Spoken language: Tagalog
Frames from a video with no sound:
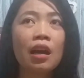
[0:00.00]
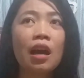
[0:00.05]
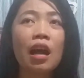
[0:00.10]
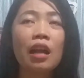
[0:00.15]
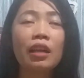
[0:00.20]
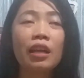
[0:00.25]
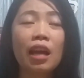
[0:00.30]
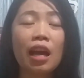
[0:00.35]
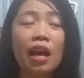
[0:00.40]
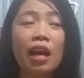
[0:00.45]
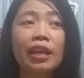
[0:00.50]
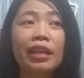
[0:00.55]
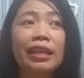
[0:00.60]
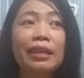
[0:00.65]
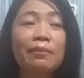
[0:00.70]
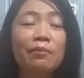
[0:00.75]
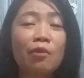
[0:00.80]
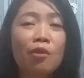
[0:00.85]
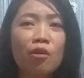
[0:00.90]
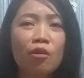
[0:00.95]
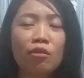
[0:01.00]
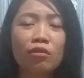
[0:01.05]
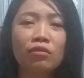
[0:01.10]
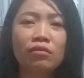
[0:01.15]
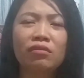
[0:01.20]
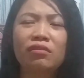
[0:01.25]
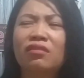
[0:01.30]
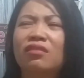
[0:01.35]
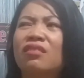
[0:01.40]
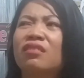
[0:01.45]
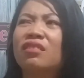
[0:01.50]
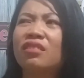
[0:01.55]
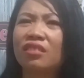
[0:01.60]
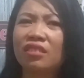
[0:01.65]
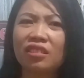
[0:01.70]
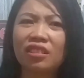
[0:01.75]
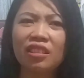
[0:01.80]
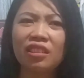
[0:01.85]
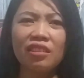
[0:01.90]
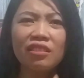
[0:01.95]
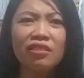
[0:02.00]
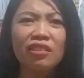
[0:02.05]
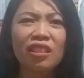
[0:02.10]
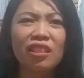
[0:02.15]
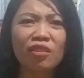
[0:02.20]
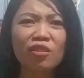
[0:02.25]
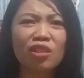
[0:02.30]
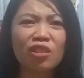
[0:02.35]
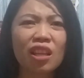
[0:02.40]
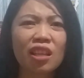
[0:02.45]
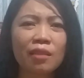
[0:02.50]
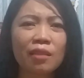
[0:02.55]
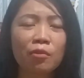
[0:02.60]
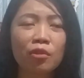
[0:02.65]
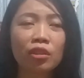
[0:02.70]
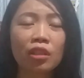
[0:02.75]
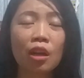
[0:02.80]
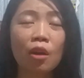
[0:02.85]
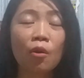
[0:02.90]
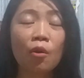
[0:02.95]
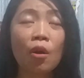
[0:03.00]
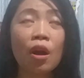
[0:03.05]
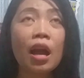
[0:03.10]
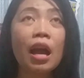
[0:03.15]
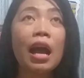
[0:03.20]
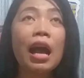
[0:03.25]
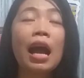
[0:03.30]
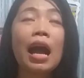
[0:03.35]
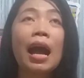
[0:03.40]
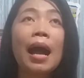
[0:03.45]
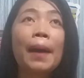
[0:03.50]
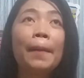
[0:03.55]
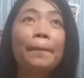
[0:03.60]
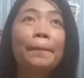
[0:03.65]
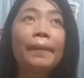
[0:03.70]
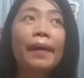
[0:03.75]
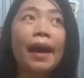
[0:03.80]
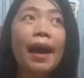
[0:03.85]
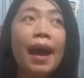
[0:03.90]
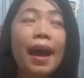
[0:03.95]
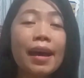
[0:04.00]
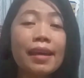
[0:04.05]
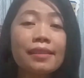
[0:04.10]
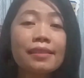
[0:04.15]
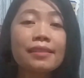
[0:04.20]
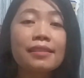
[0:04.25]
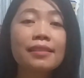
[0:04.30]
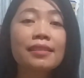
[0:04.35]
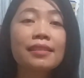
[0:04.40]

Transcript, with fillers: nga imong sa to nalimog na ko mas